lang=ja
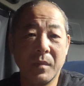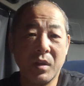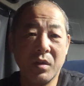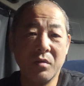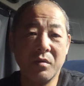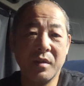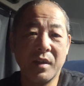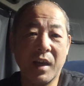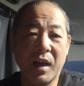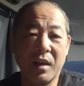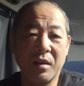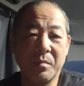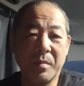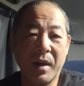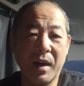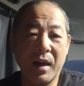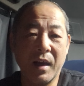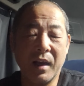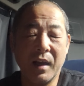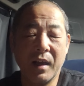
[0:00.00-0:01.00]
言うんであれ
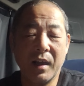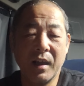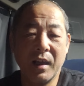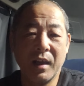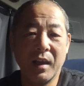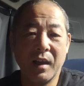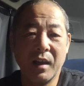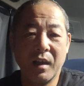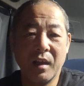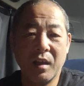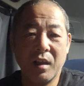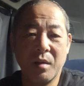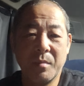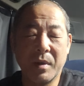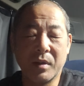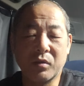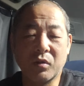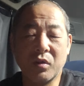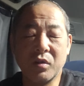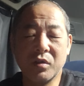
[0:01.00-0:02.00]
ば、
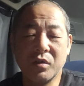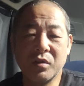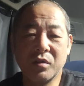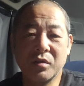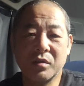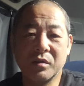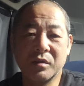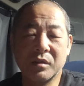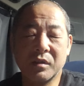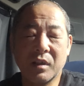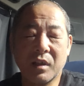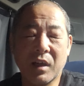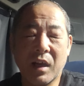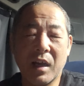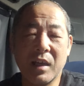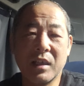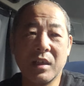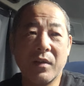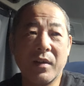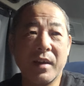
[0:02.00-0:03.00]
まあそういう
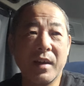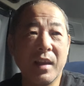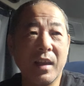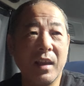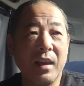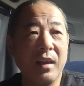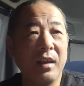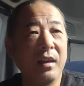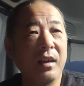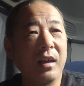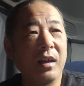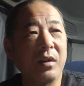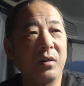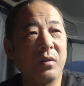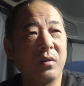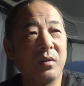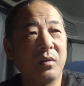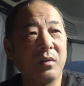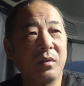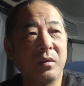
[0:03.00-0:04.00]
会社はね、あ
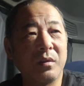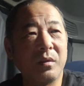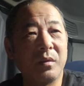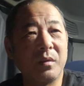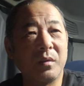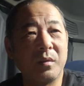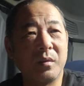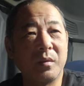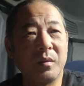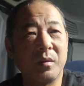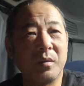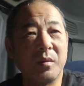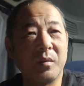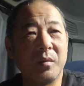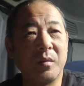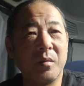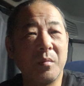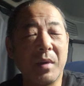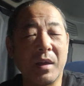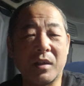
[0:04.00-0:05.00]

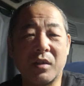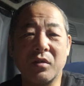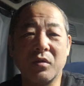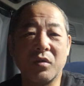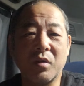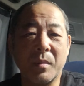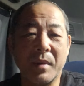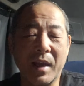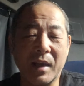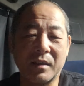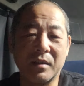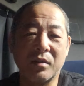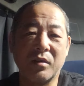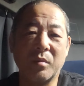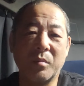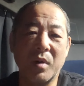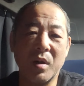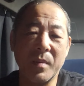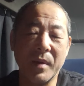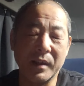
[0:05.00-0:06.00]
のー、まあ給料も安いと
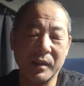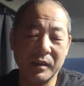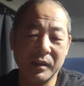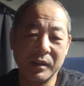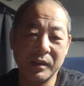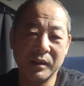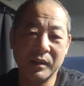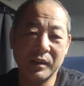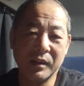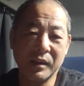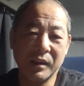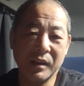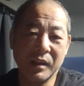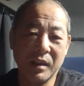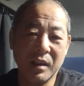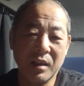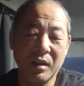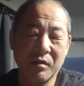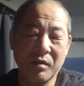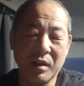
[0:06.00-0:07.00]
思います。
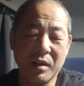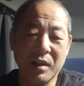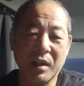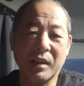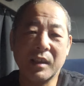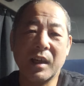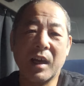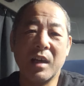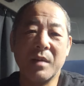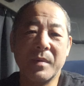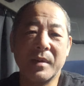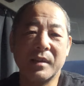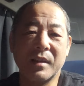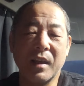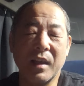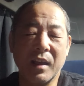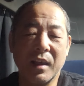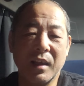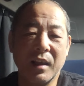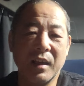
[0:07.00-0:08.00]
そう仕方ありませ
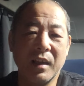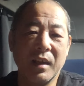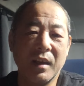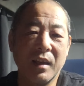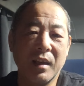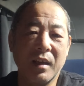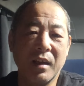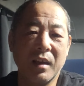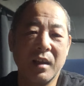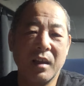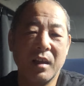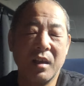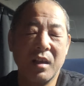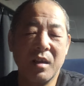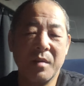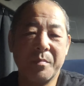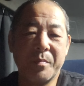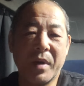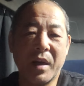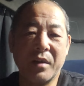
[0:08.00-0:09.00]
ん。
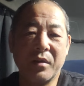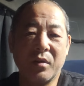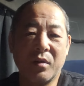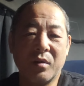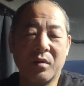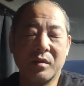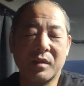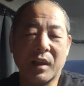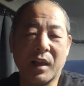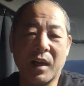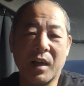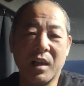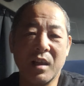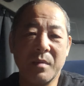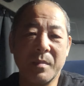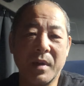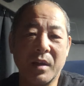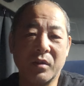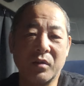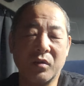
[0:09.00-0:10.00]
一般の
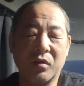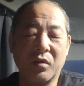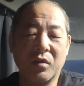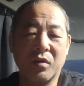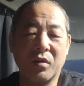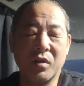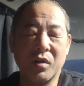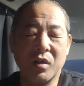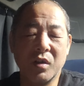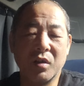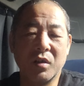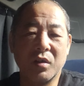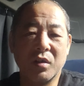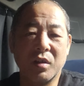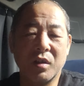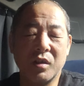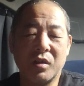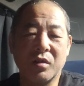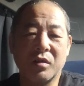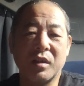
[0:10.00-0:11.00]
サラリーマンと
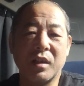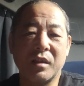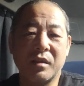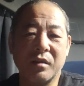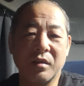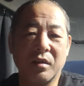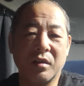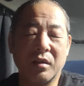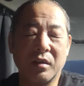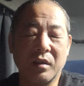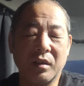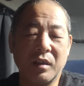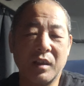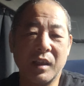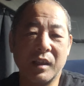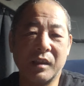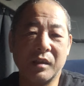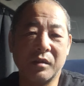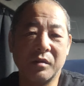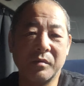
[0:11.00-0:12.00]
一緒ですよ。
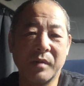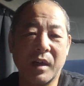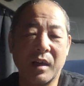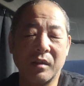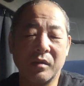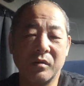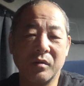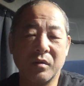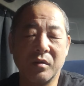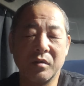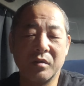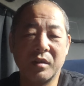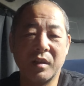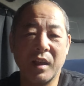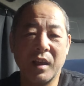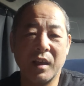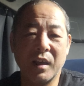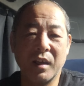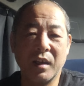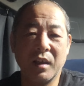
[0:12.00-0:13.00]
デスクワークをし
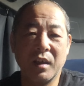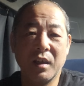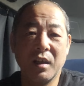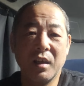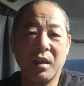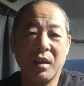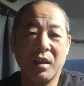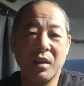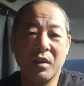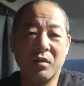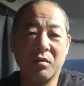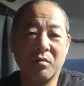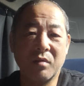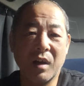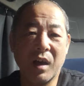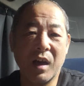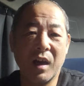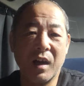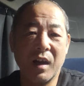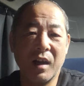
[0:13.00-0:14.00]
ている
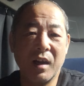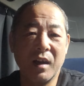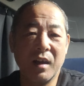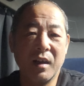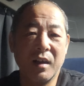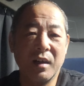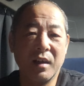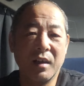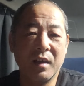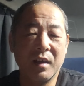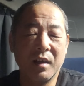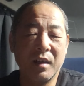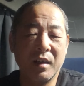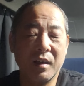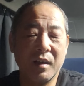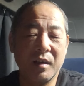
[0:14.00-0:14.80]
か、